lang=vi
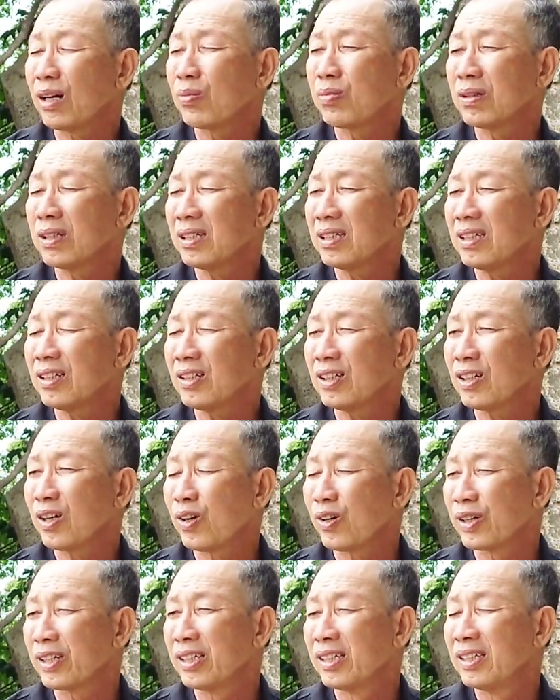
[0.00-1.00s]
xong cái đó
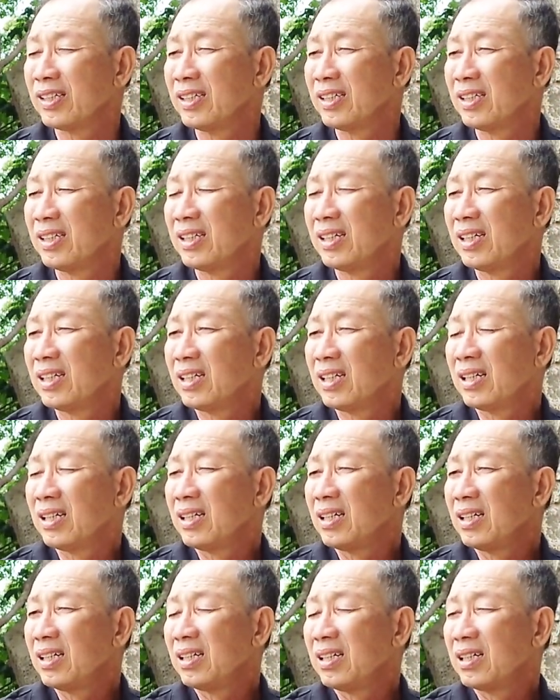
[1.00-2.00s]
rồi
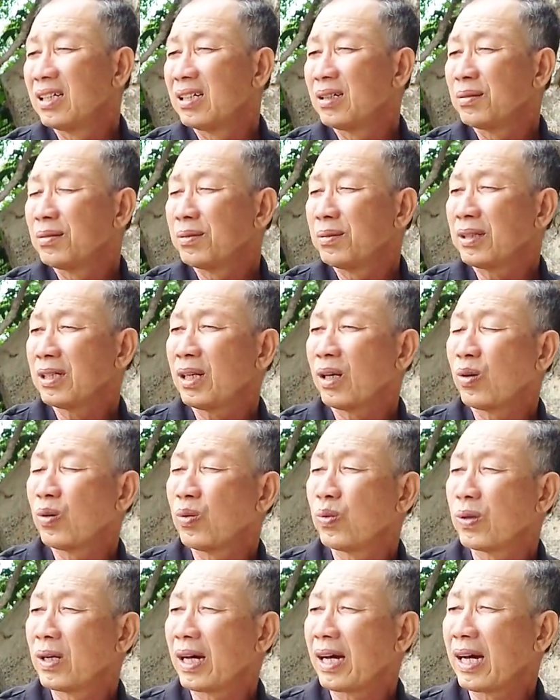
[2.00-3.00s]
bắt
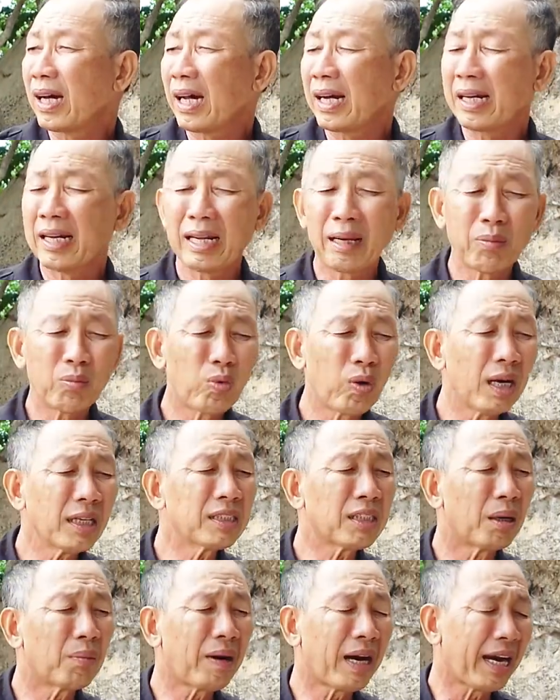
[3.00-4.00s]
đầu là anh em
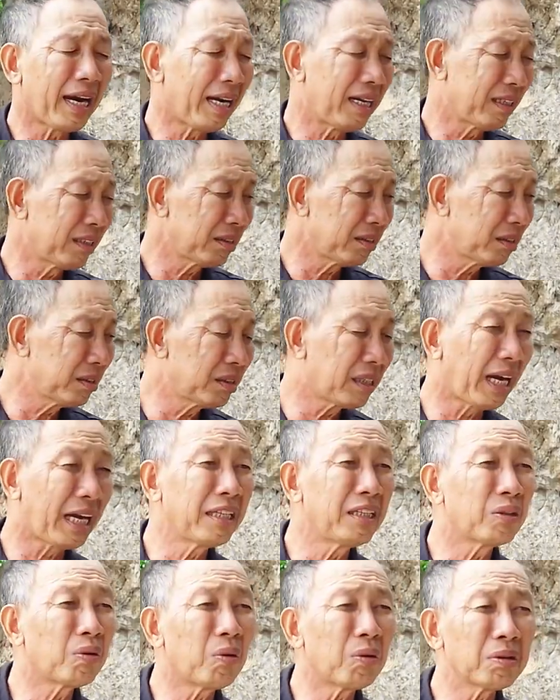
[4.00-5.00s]
quá sợ ma rồi
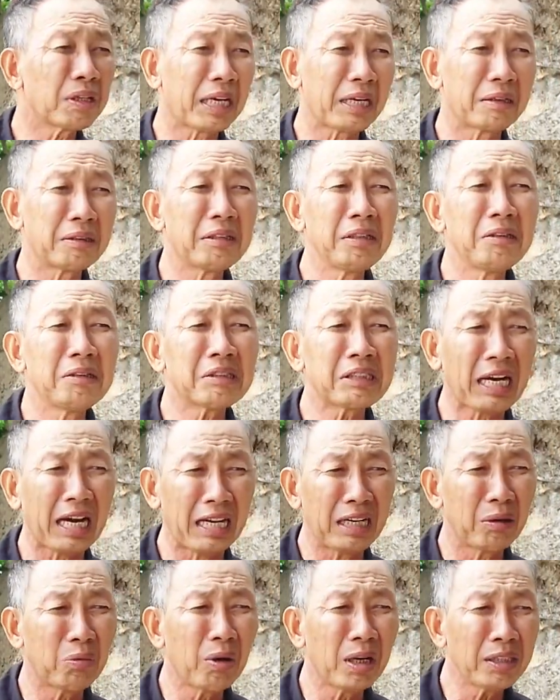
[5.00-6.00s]
tại vì con này con kia nó
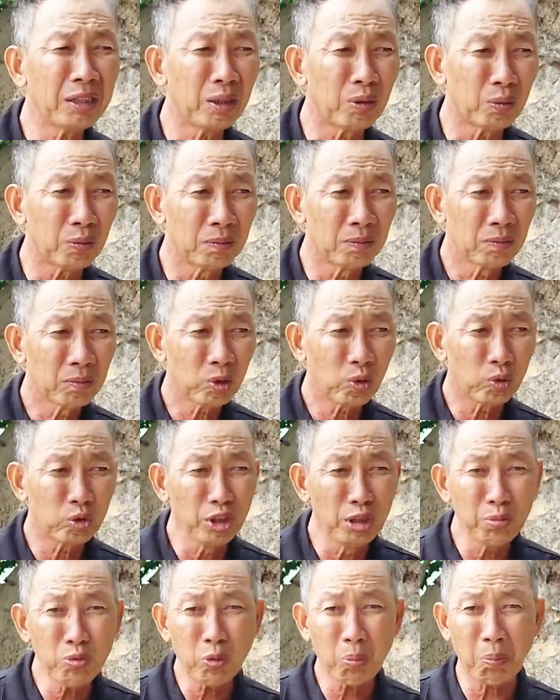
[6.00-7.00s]
chạy là quá nhiều
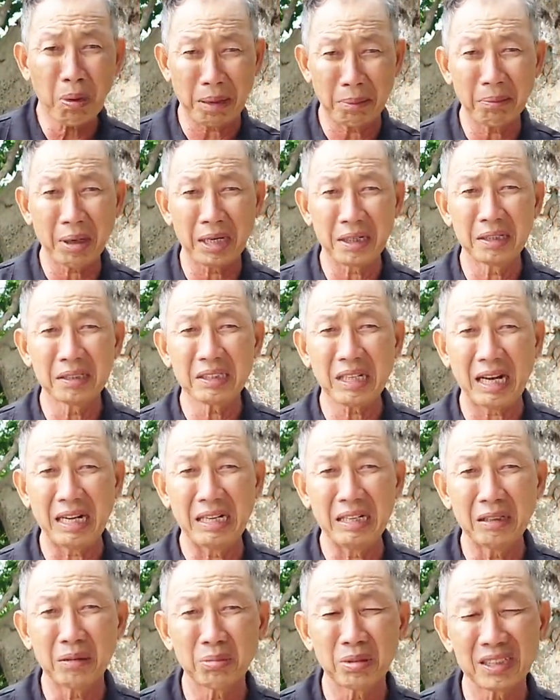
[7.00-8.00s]
con dạ. nhiếm còn bành bành nó
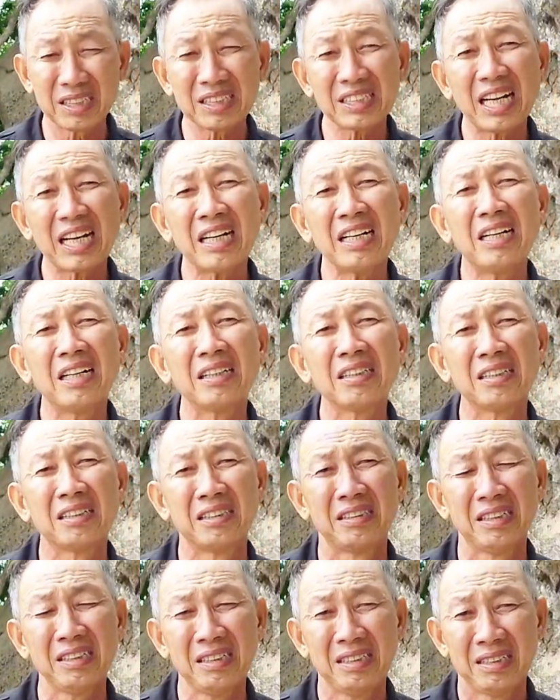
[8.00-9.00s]
chạy lên mà cái xác hơn
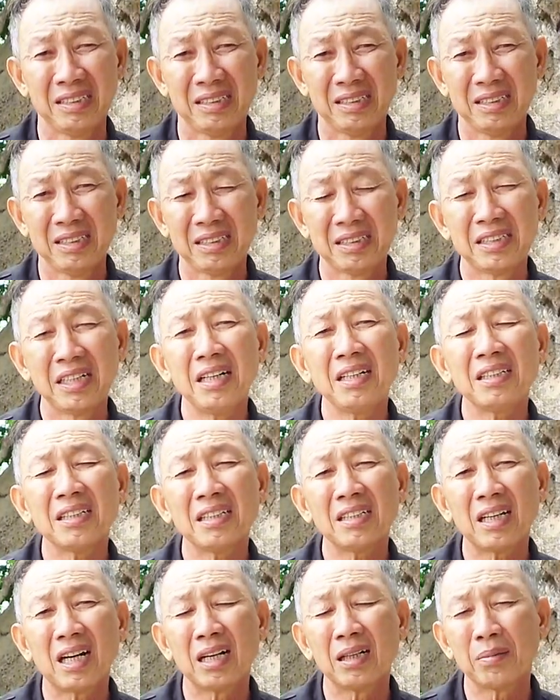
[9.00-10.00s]
người á
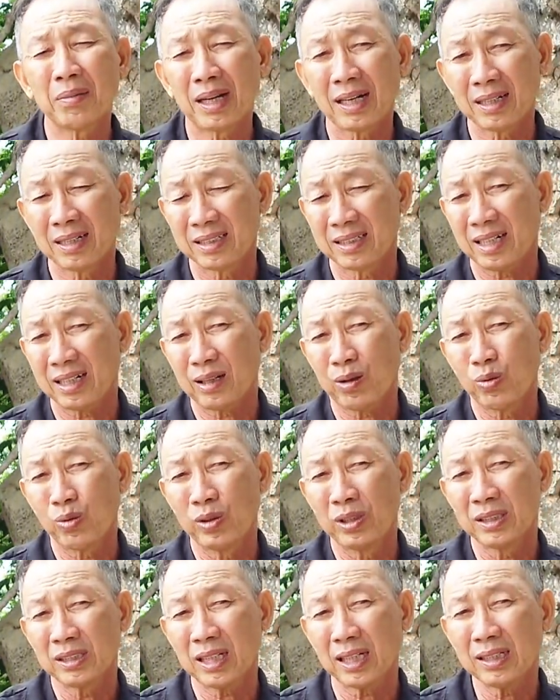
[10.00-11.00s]
chết nó lợi mà người ta
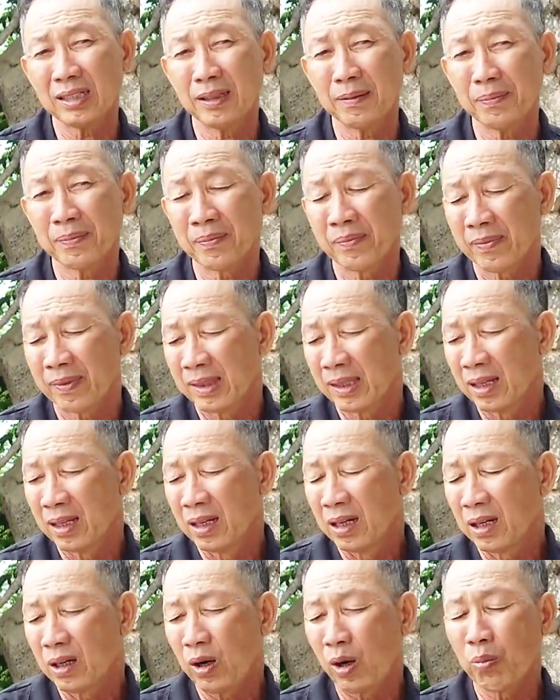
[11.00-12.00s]
còn nguyện sáng đêm
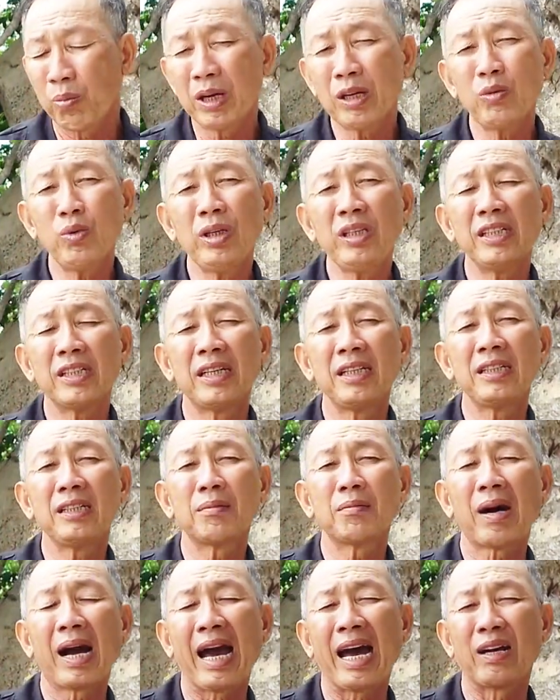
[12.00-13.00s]
dạ. còn mấy quý
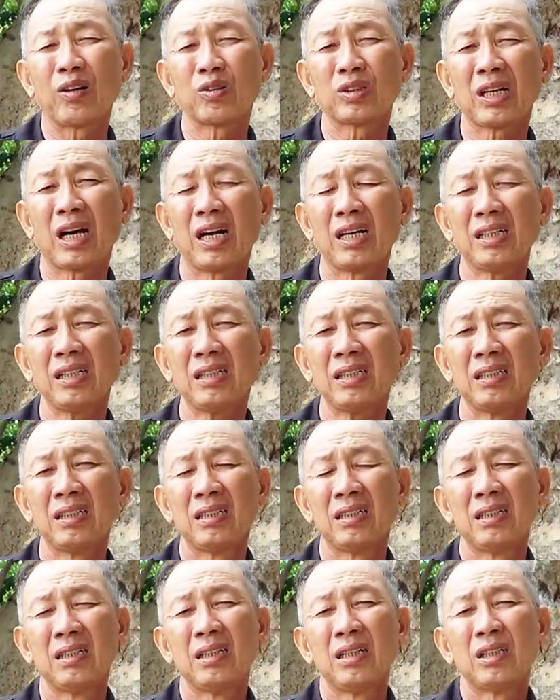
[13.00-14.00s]
vị đừng bà đồ sợ á